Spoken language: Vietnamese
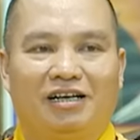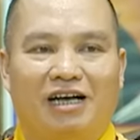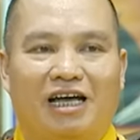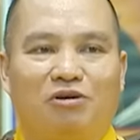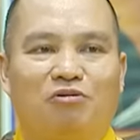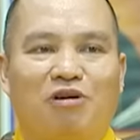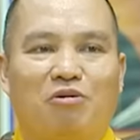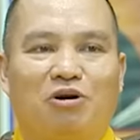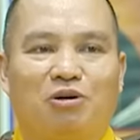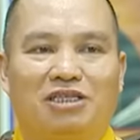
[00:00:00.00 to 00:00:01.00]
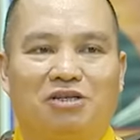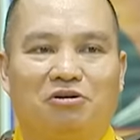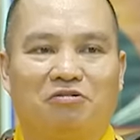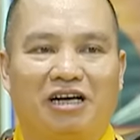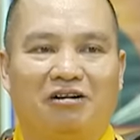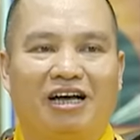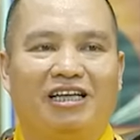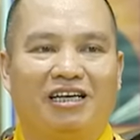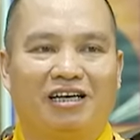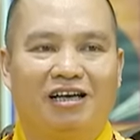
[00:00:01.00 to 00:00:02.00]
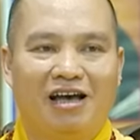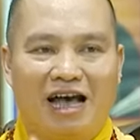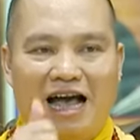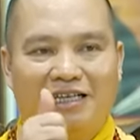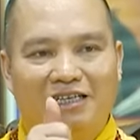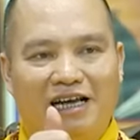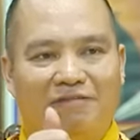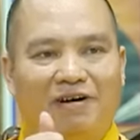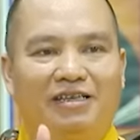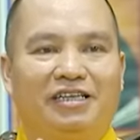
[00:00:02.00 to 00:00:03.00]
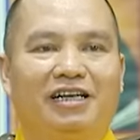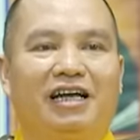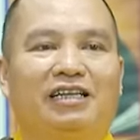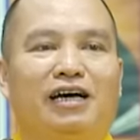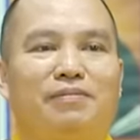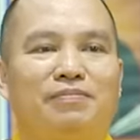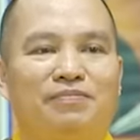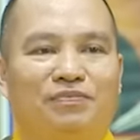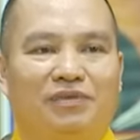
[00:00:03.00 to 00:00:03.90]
ngày Trung Phong Quốc sư của Phật nói gì a di đà phật chính là tâm